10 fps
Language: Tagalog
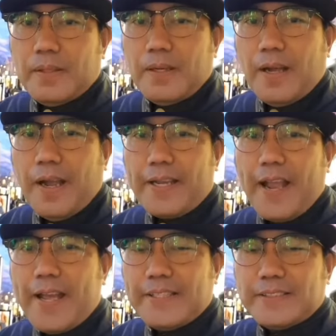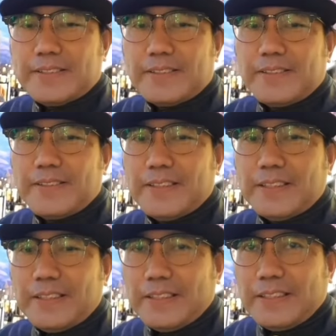Hi guys.
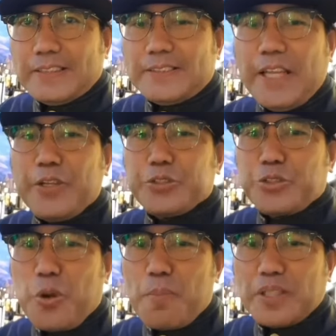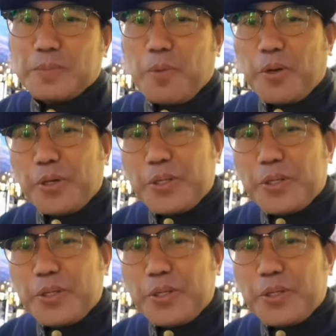Thank you so much for